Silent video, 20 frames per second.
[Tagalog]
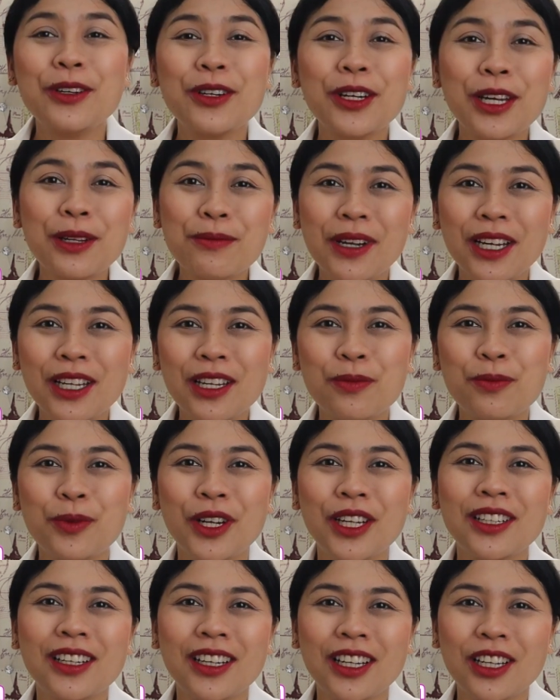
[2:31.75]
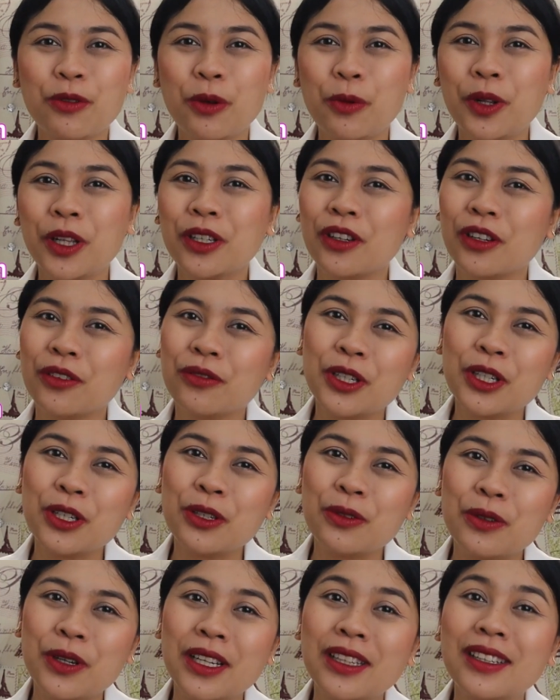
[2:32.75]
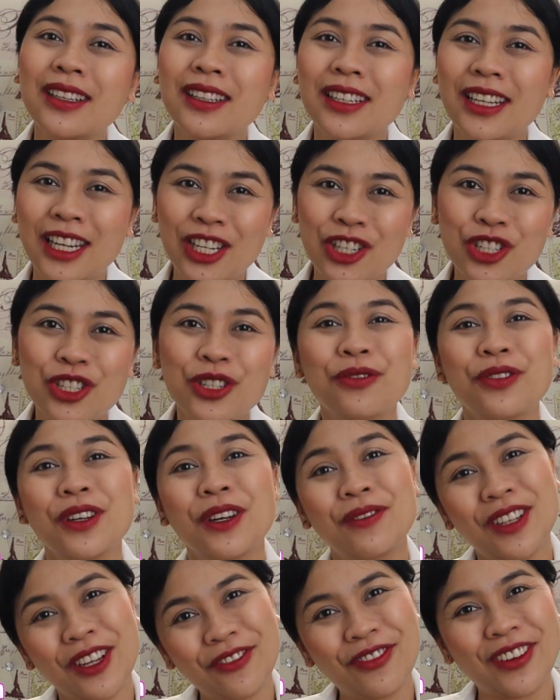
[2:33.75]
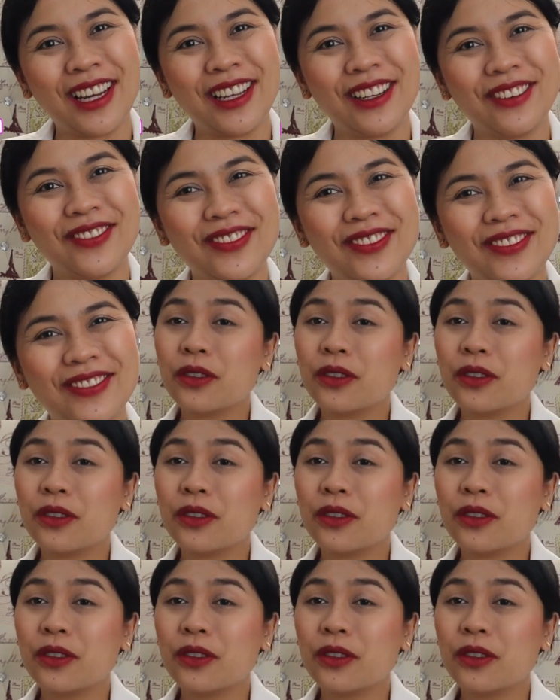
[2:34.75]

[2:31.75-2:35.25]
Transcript: you can buy this product and we will cover you until age 55.